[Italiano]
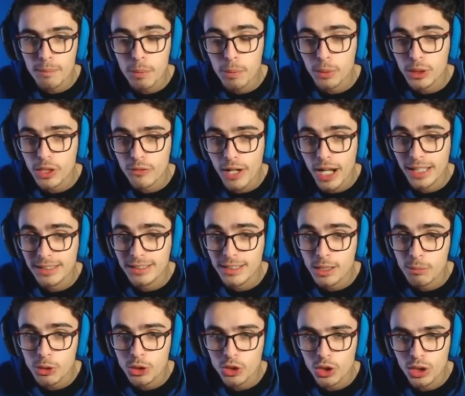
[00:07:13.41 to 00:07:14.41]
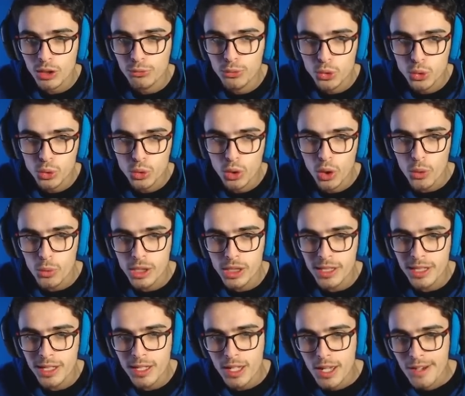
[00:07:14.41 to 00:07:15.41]
Per poter fare altre dimensioni in futuro
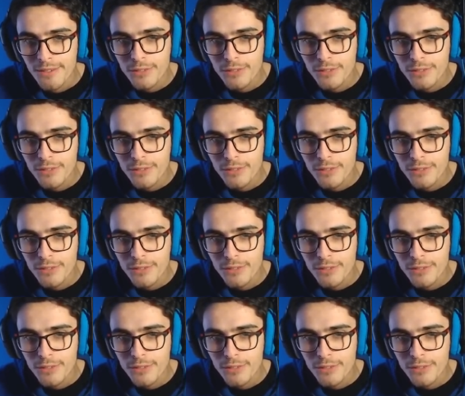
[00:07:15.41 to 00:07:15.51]
Quindi